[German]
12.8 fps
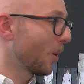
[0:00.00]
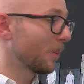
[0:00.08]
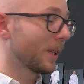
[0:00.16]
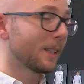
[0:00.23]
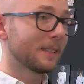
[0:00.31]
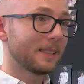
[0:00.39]

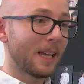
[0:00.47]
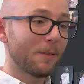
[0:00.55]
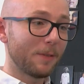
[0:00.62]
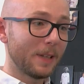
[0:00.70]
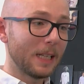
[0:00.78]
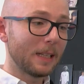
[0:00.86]
haben dann
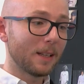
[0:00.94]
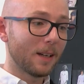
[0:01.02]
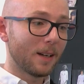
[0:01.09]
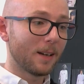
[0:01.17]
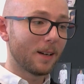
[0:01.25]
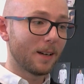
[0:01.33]
sehr viel
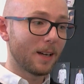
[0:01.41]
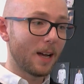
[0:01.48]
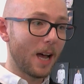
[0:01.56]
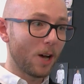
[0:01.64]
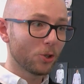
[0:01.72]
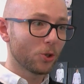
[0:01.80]
äh,
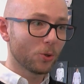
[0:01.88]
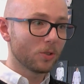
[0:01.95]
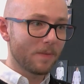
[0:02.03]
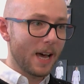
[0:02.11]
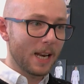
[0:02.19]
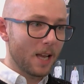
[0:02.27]

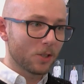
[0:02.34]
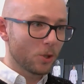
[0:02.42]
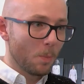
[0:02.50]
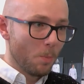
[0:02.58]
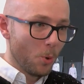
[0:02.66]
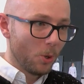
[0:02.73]
Ausschussware,
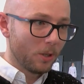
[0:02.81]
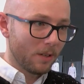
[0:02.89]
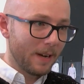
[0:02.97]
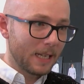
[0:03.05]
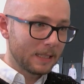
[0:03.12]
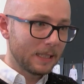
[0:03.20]
also Müll
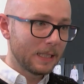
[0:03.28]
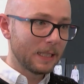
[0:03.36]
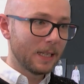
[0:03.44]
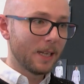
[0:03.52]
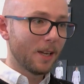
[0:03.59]
quasi,